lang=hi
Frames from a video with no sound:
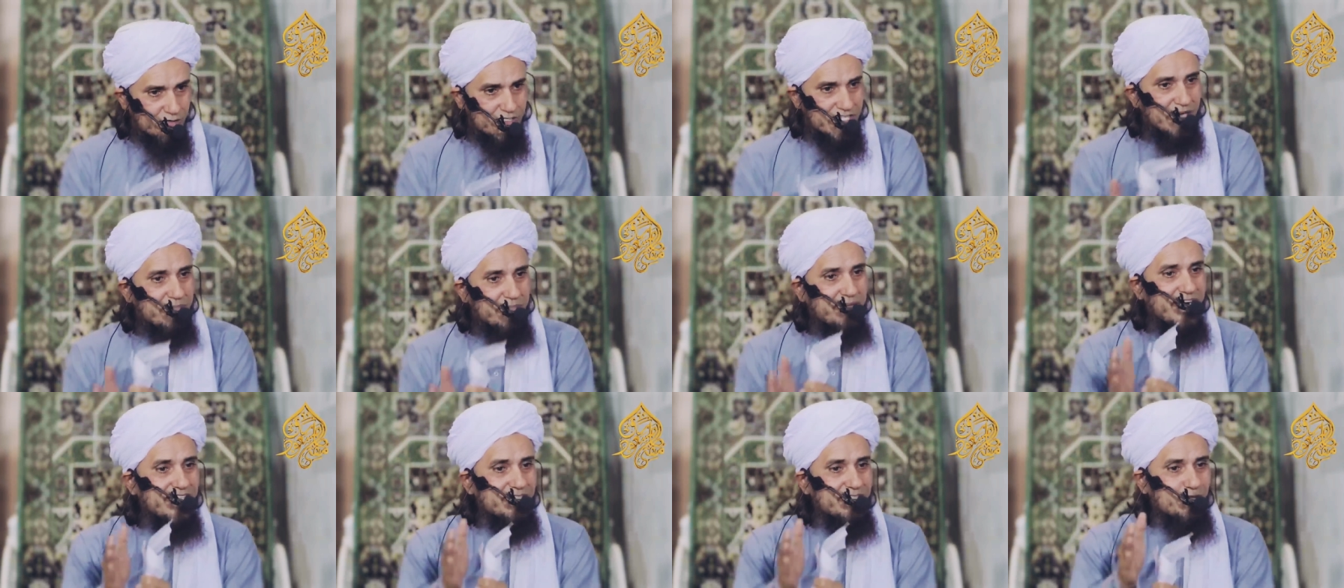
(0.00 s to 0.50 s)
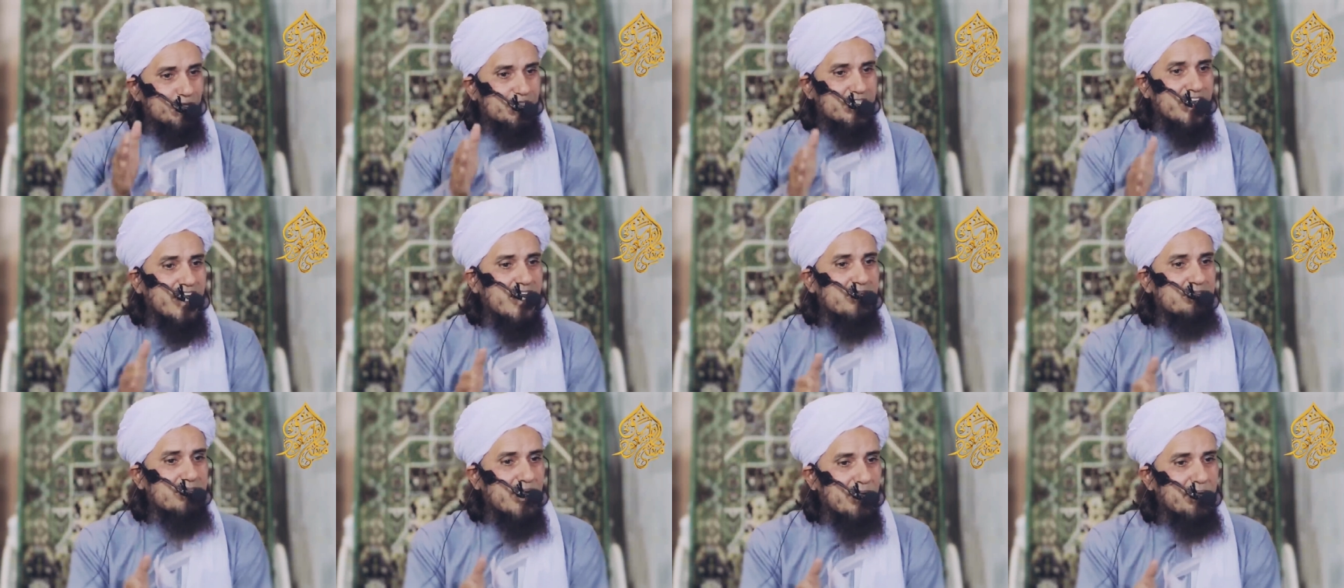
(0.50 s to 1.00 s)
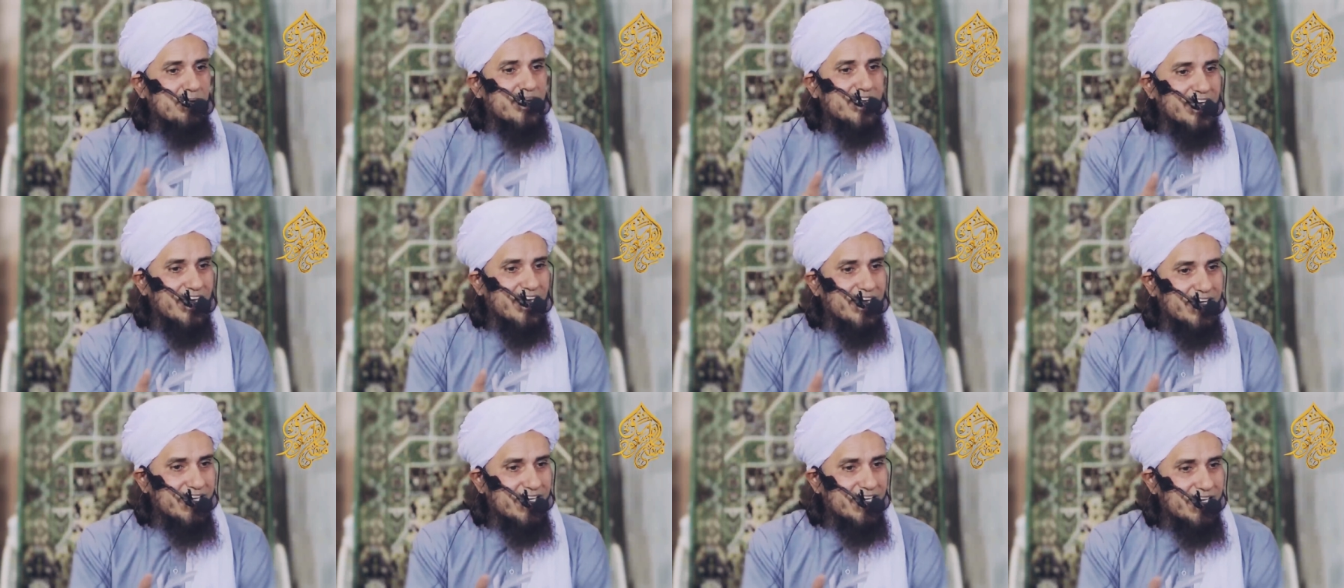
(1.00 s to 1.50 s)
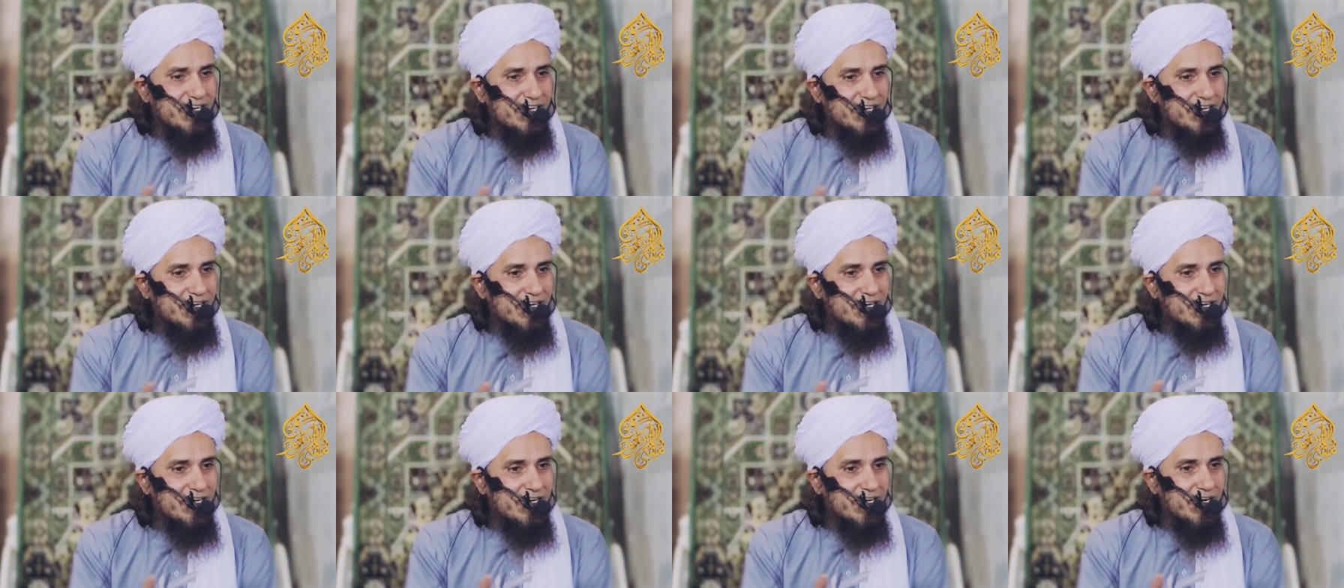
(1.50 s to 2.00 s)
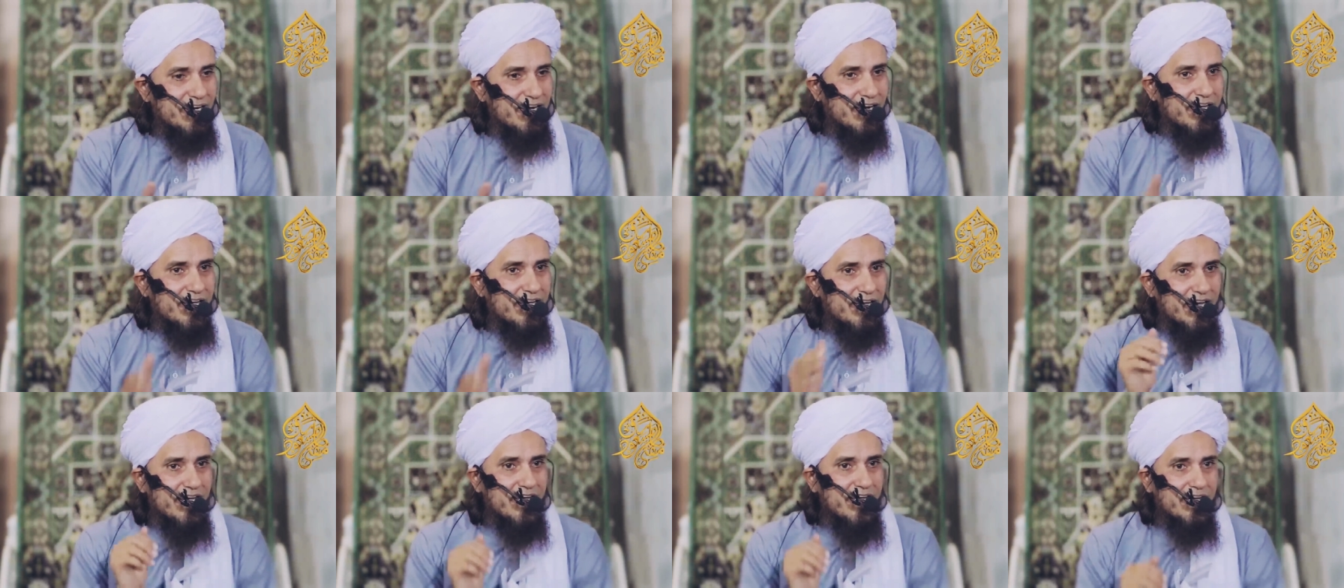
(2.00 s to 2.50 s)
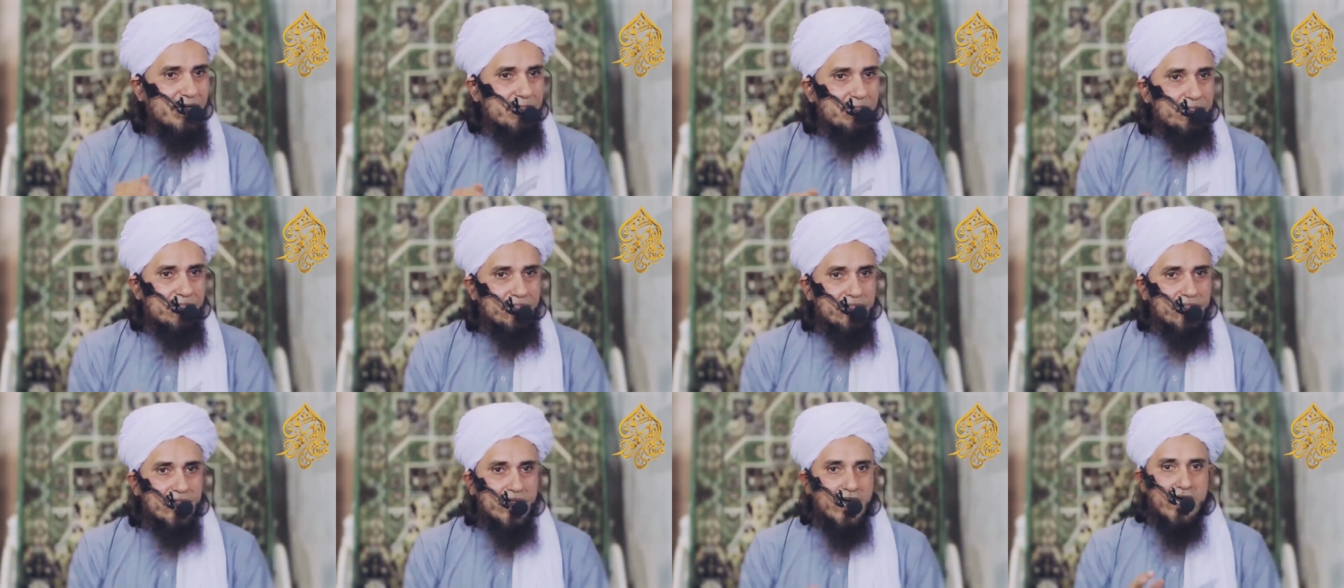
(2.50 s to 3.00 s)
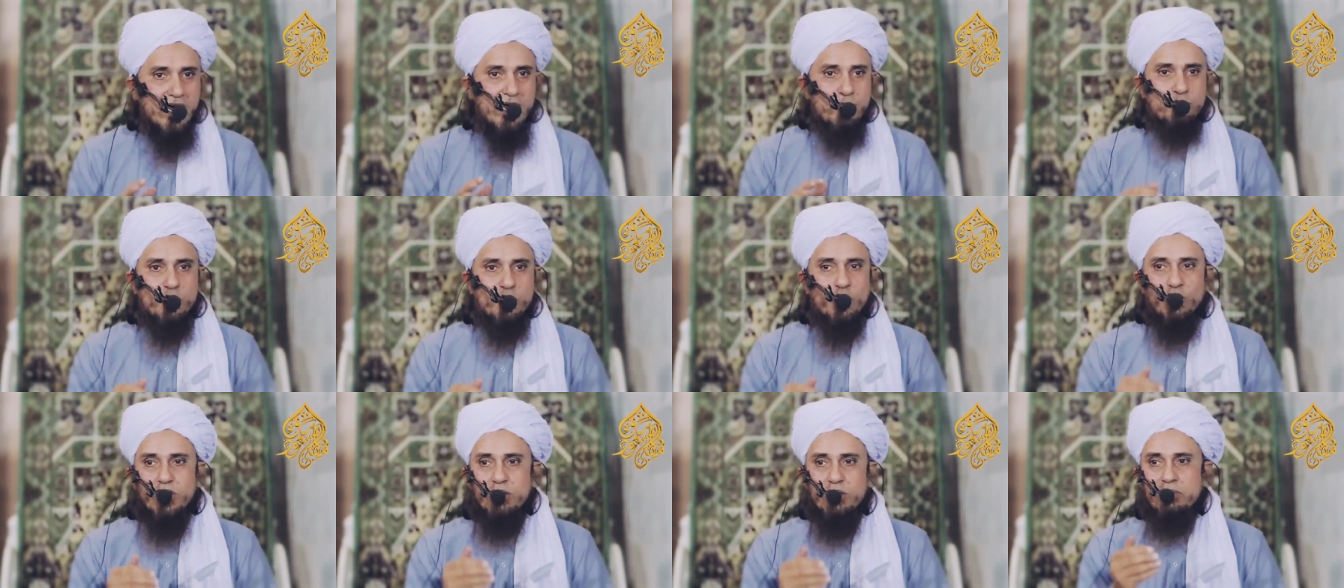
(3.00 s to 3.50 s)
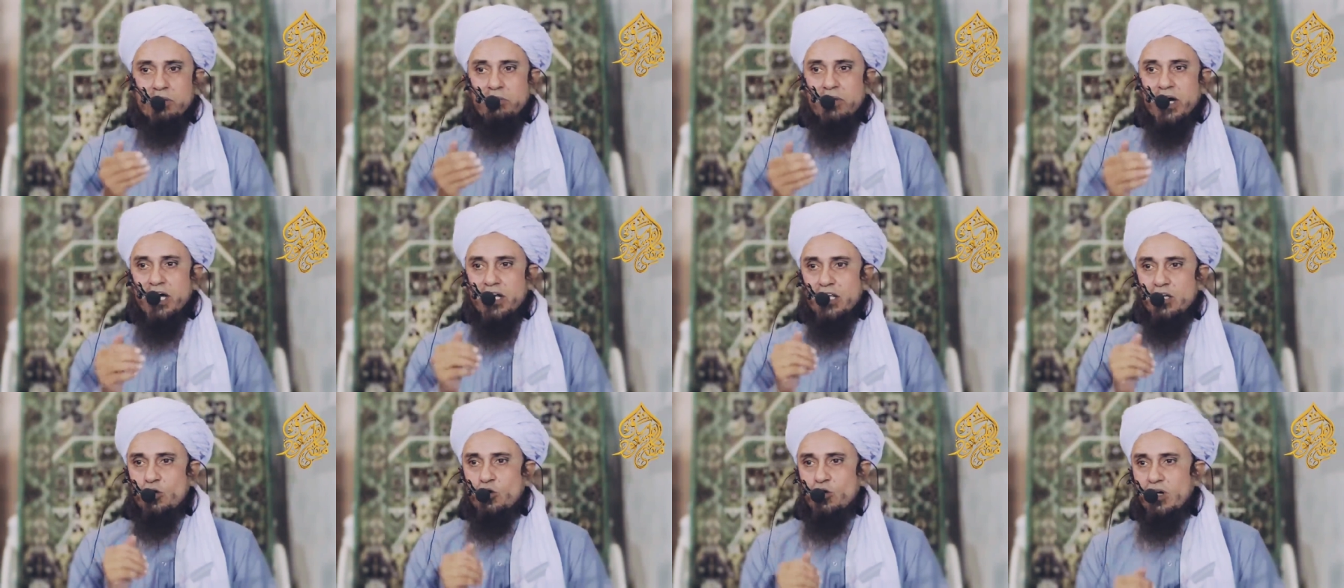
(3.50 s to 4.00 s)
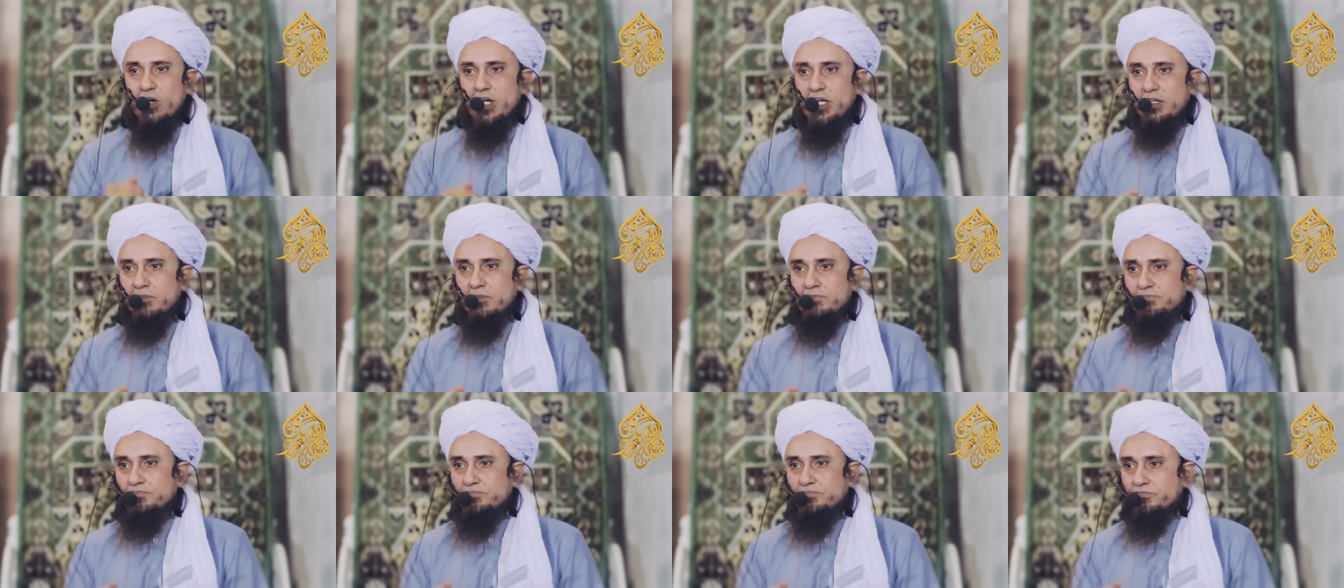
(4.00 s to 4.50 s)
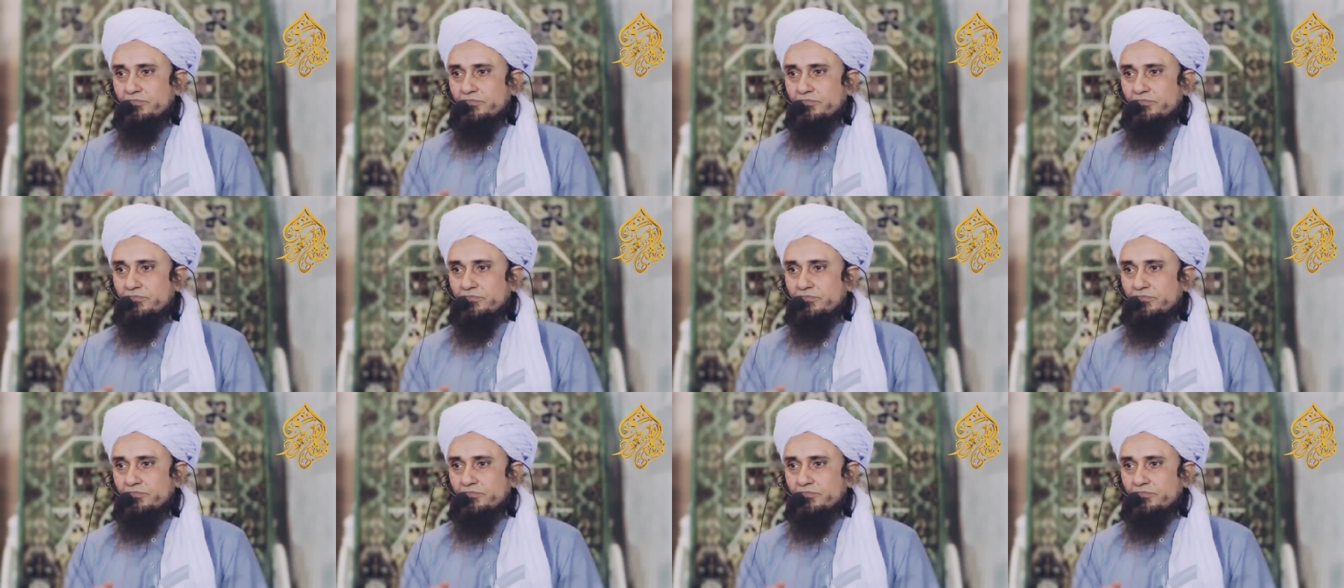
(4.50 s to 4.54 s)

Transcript: उसके बाद दूसरे नंबर पे क्या है हया है आपको कोई बीमारी हो गई